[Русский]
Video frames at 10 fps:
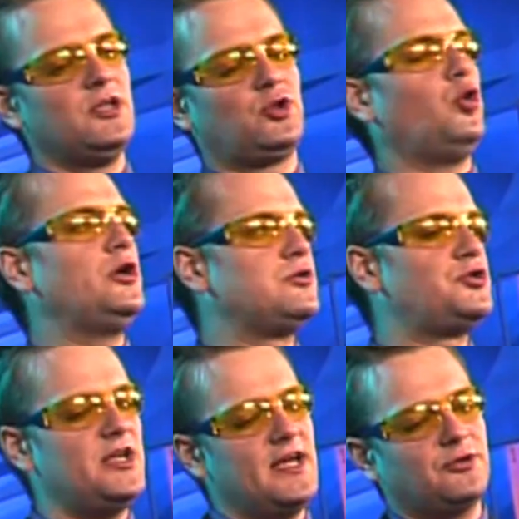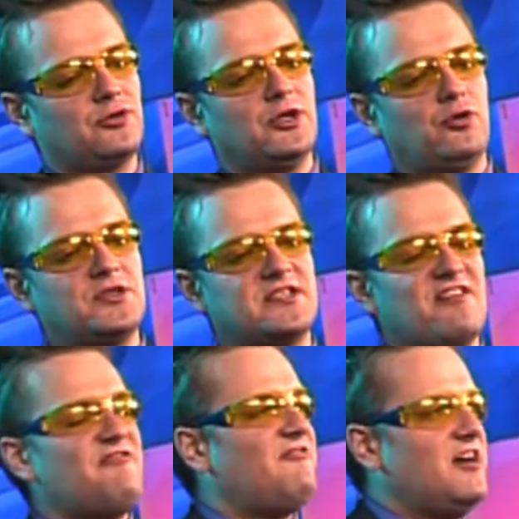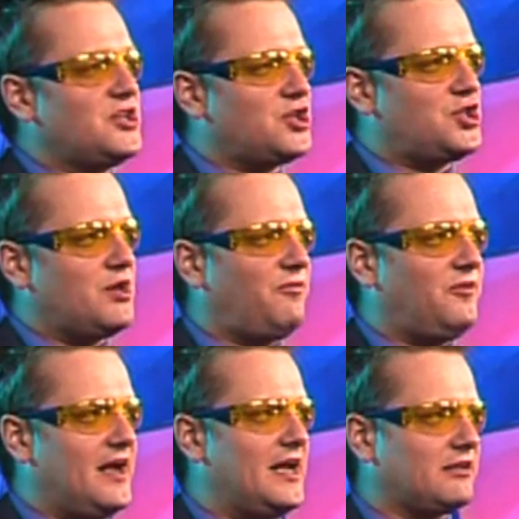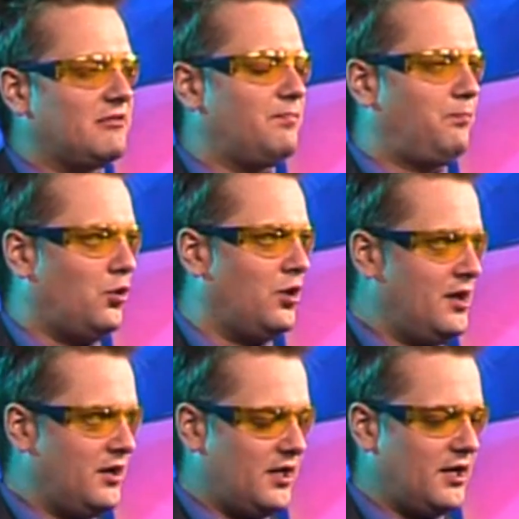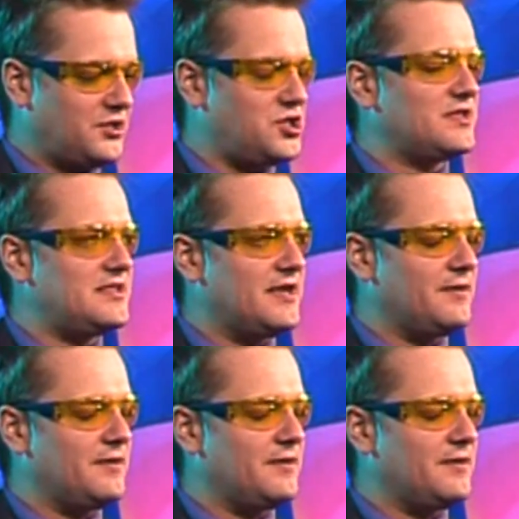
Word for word: то излучение, которое находится выше, чем фиолетовое по э, частоте